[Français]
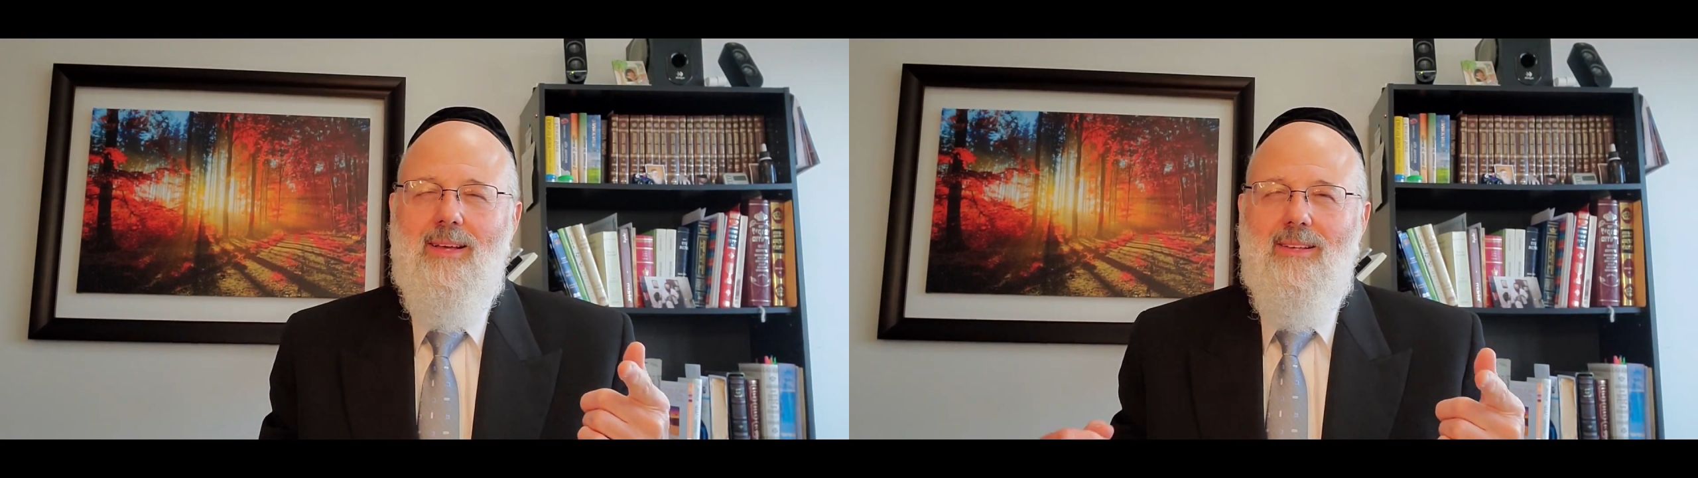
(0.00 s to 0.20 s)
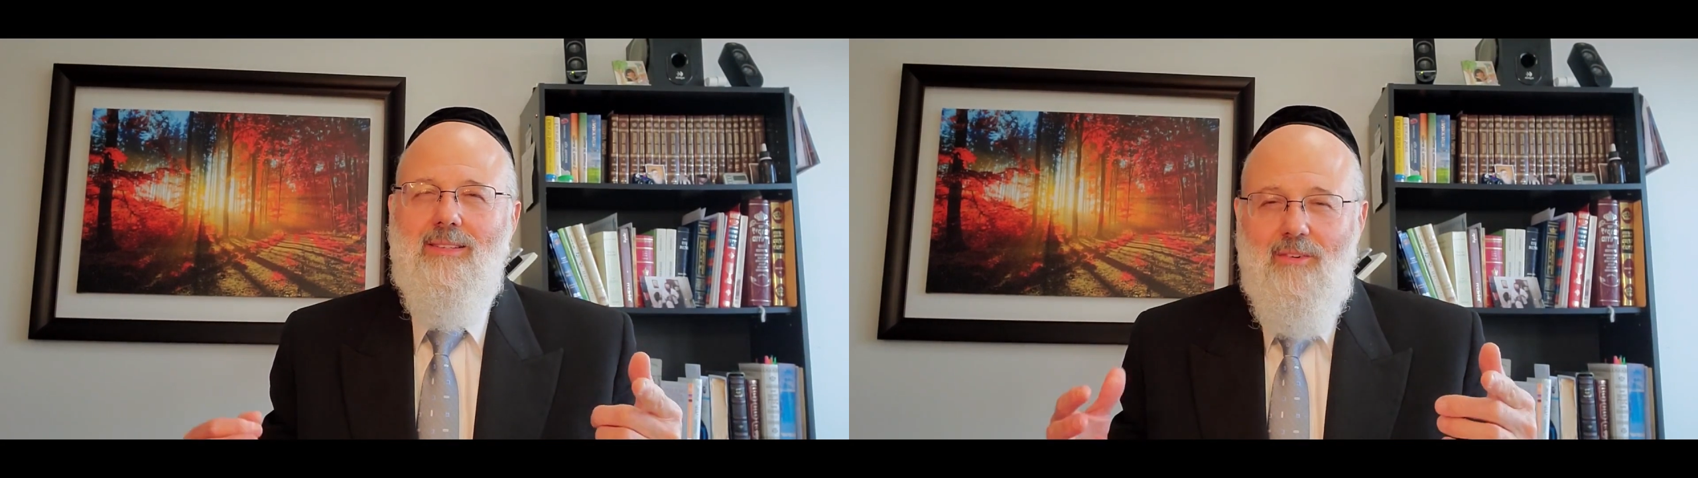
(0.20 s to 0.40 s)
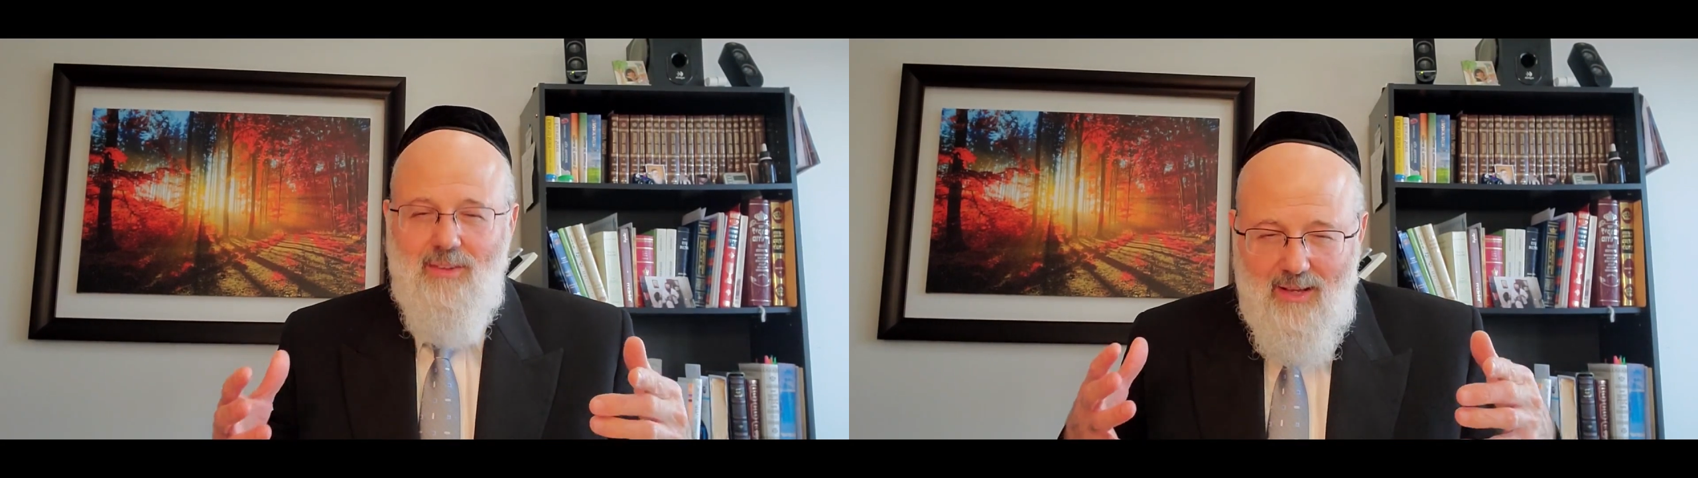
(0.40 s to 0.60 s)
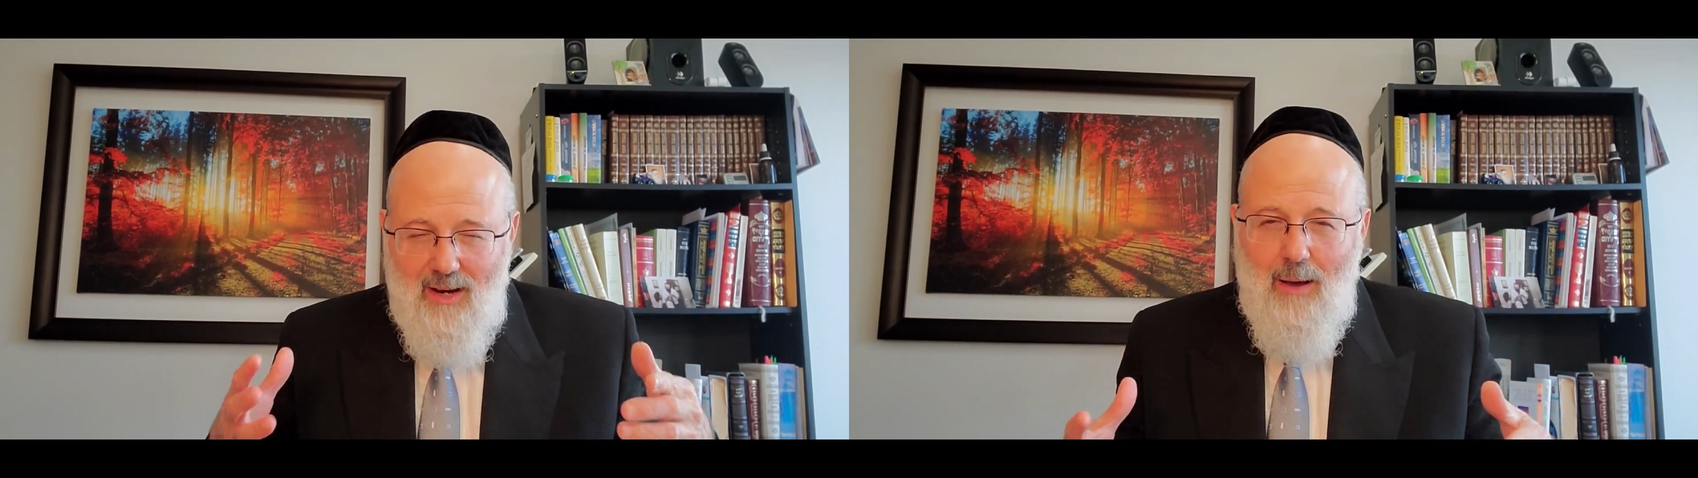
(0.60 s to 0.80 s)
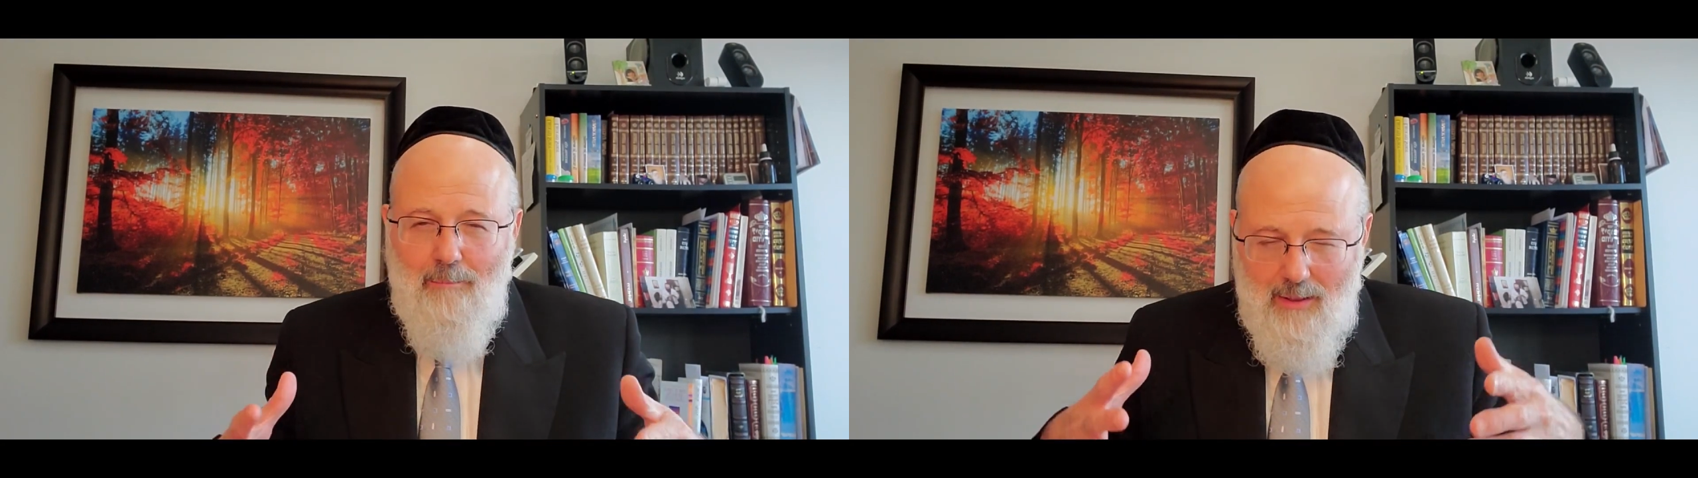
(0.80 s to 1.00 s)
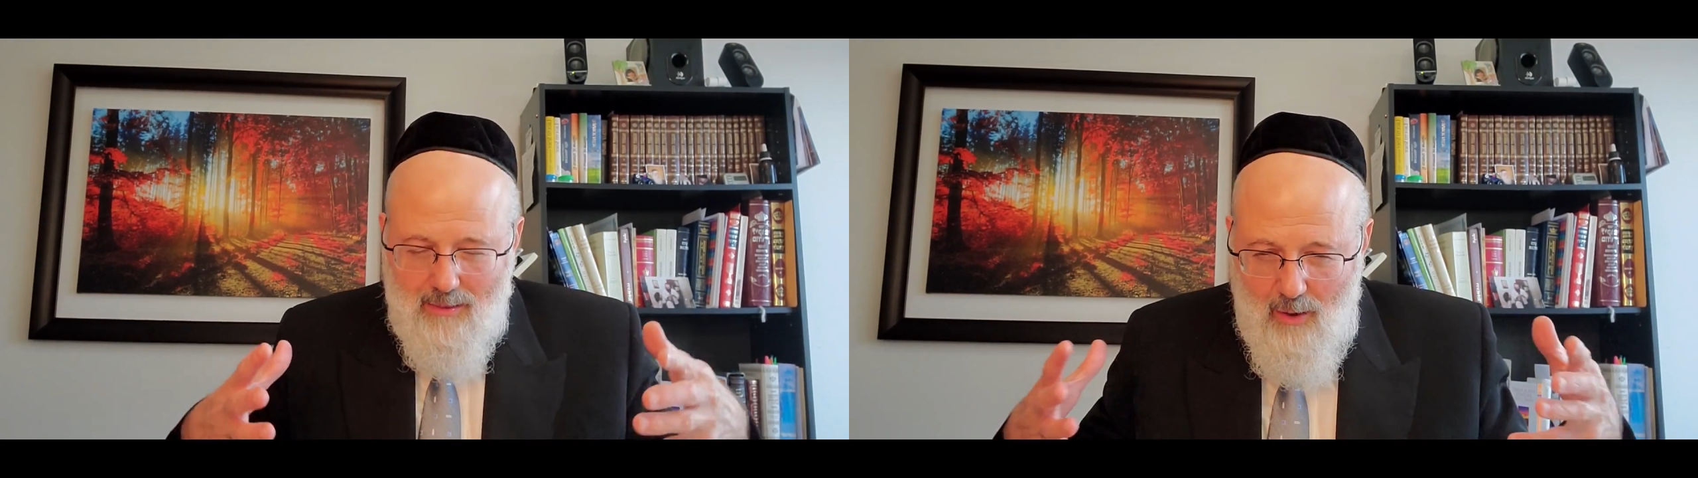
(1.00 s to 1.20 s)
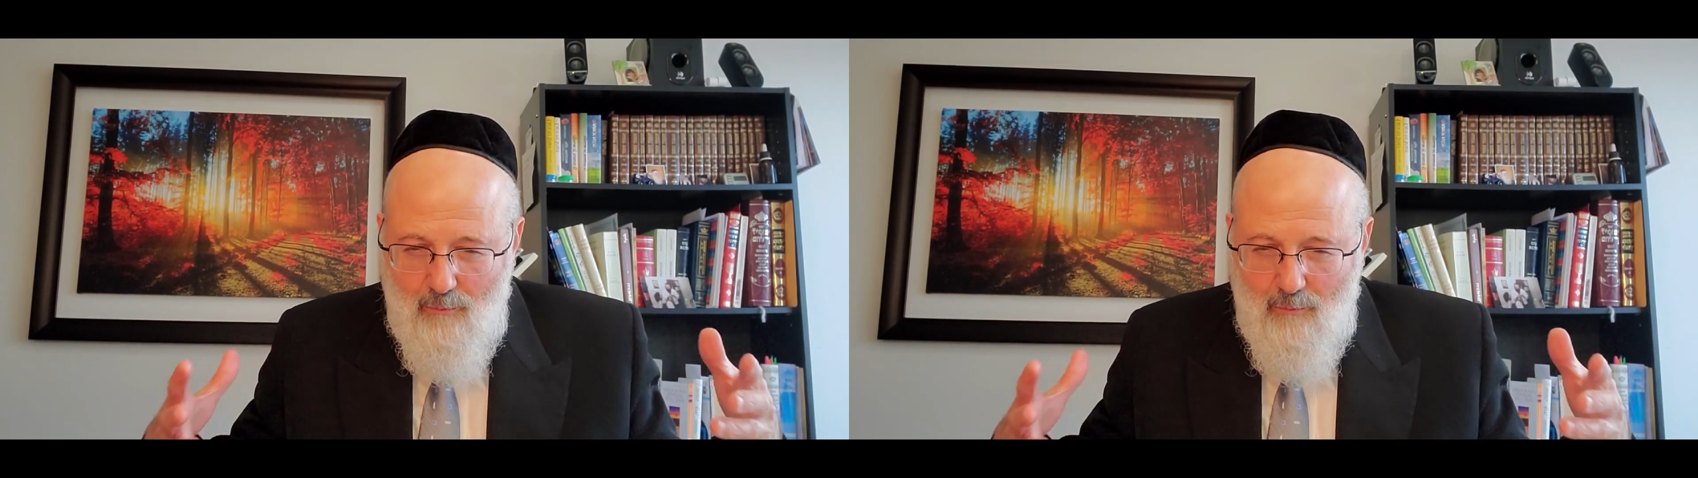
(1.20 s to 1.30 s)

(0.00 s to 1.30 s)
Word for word: Ça veut dire là, maintenant,